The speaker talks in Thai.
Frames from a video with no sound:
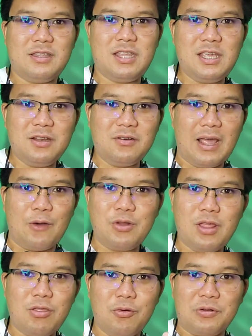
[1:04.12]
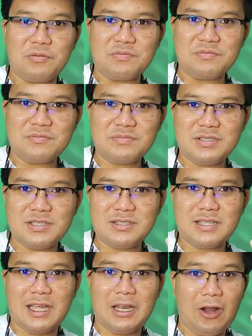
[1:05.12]
ที่เร็วที่สุด
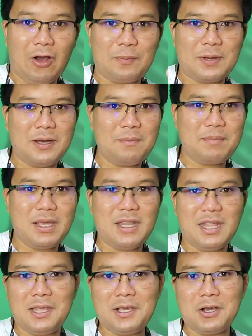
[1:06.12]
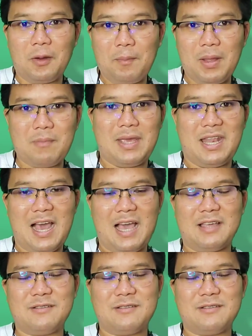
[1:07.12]
ในรอบครึ่งปีนี้ก็เป็นไปได้